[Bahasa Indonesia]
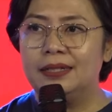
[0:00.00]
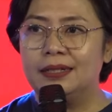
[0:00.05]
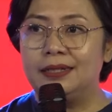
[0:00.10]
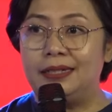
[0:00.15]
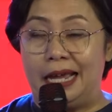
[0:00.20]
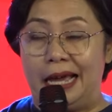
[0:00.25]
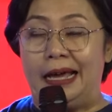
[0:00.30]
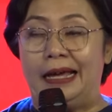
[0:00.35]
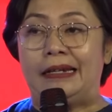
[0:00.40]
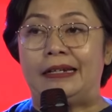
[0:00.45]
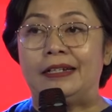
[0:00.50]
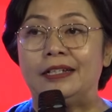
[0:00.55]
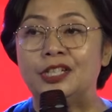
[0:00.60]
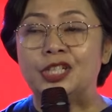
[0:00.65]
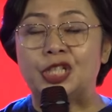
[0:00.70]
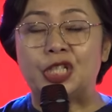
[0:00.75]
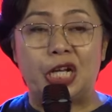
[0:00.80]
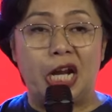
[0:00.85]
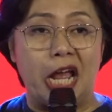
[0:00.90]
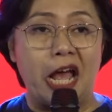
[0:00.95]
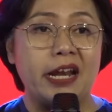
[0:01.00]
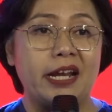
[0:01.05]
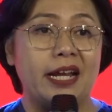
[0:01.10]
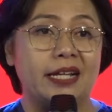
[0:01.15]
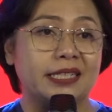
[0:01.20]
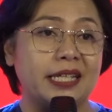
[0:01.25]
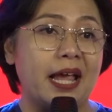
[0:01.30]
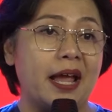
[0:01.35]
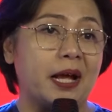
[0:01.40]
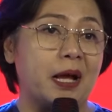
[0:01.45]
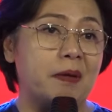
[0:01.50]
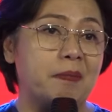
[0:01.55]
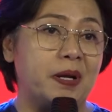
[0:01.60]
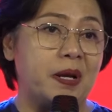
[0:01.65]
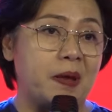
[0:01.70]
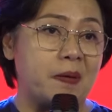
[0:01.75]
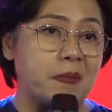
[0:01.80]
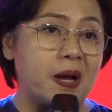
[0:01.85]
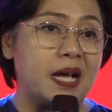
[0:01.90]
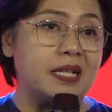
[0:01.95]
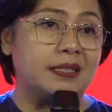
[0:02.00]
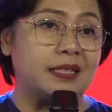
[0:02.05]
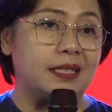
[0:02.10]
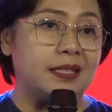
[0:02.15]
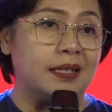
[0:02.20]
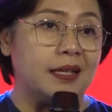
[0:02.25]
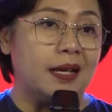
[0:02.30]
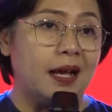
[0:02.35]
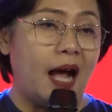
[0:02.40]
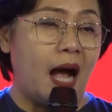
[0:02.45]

dan saudara dan saya akan menikmati